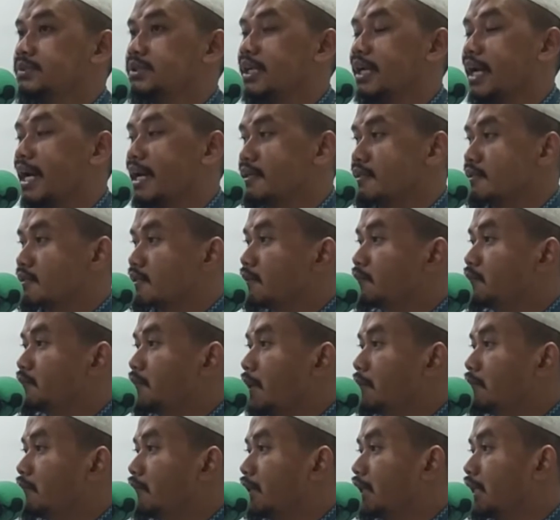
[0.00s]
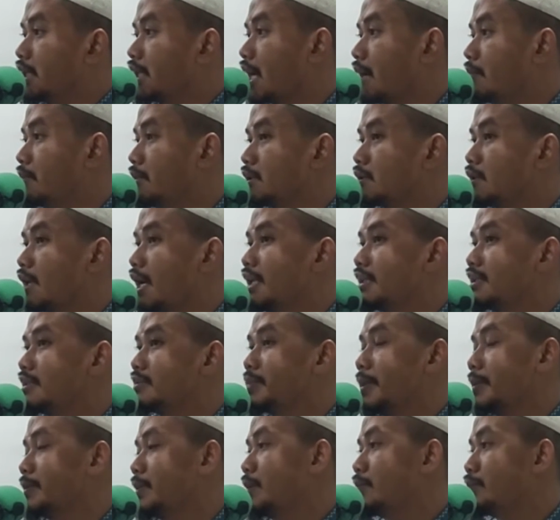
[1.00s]
dengan sebab mereka
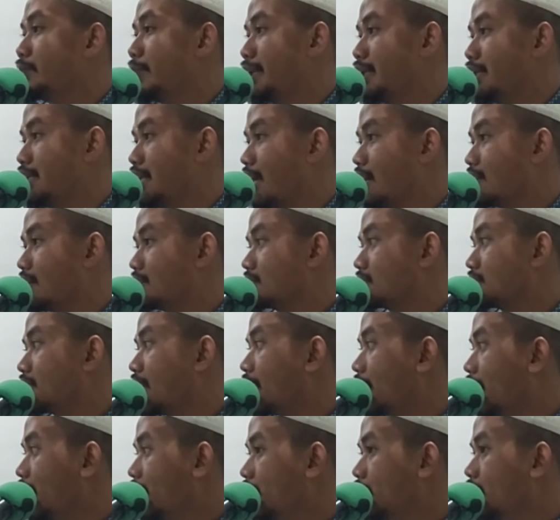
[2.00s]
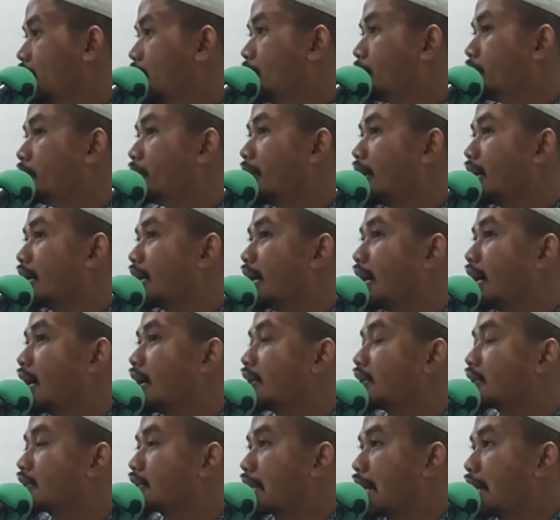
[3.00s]
mentaati pemimpin yang salah
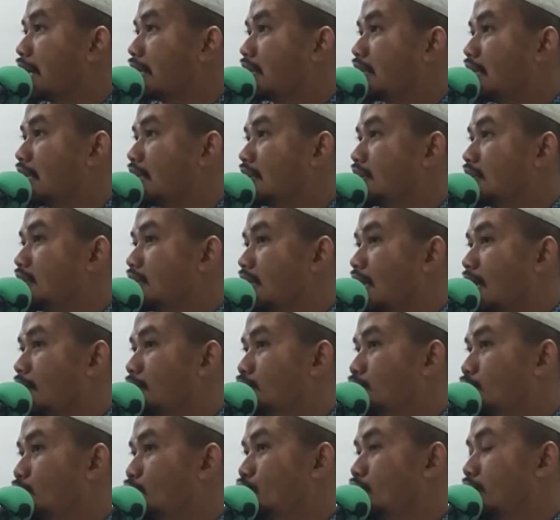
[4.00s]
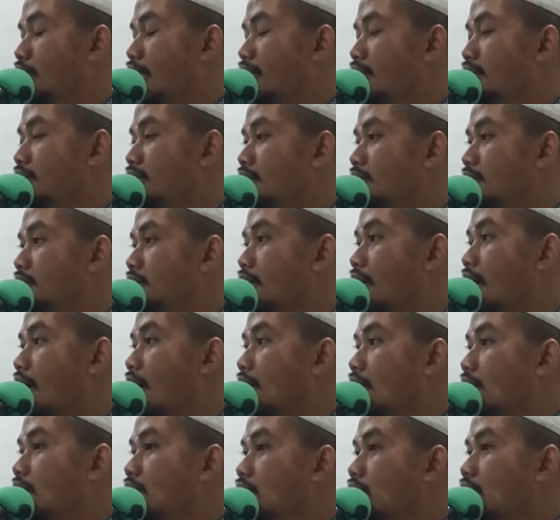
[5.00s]
maka rakyatnya pun nanti di
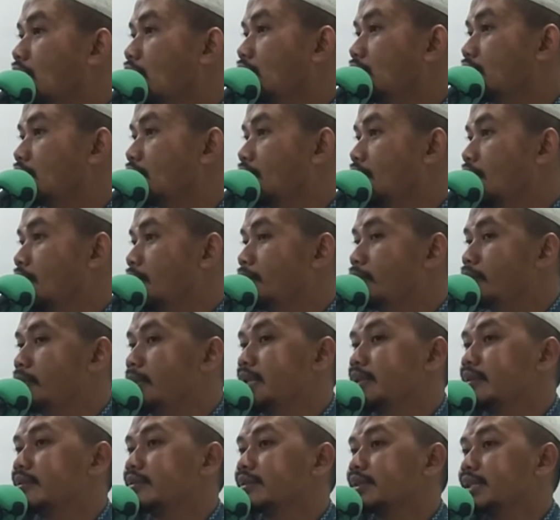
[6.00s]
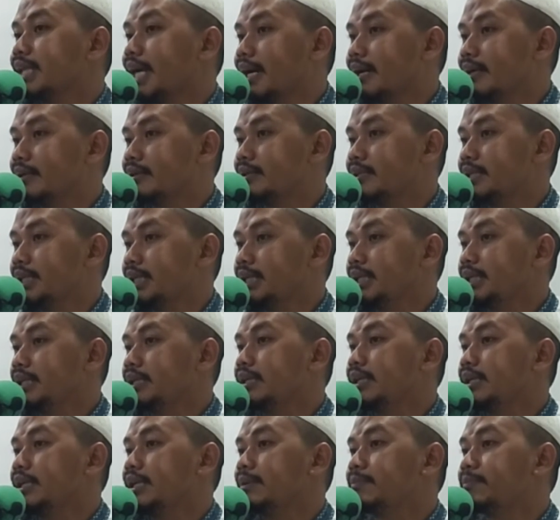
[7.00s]
akhirat minta
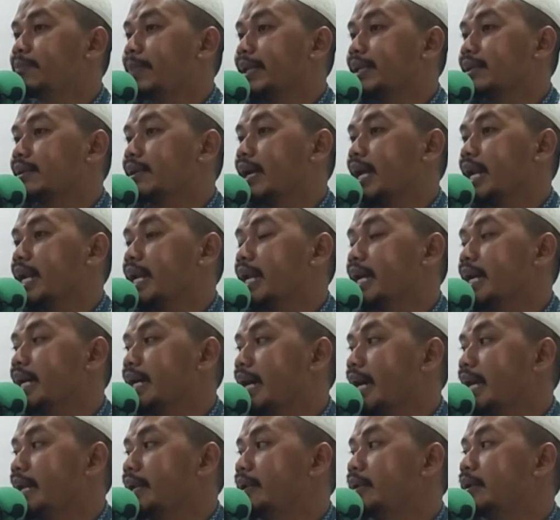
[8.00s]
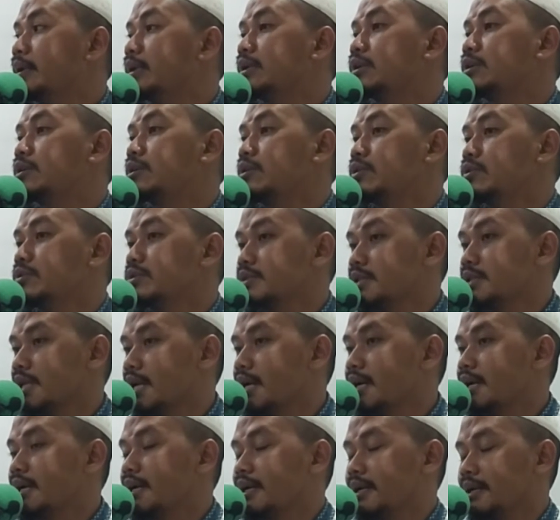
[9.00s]
dilipat gandakan
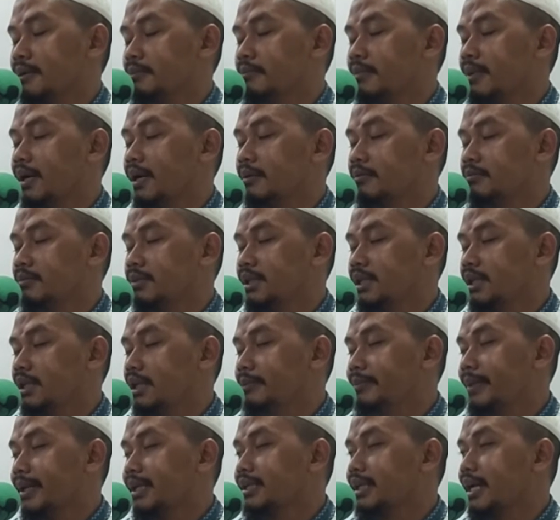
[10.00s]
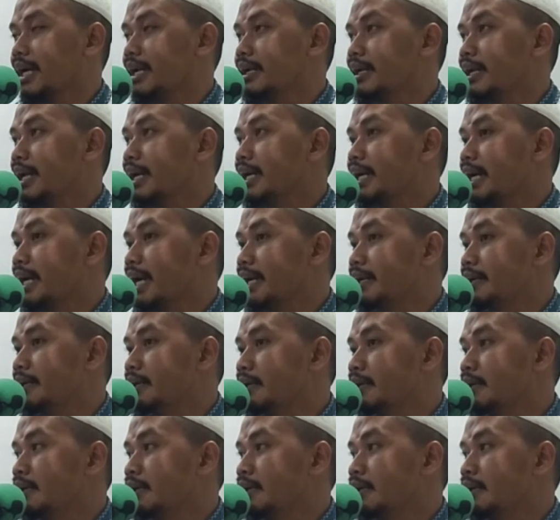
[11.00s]
dosa eh, maaf, dilipat gandakan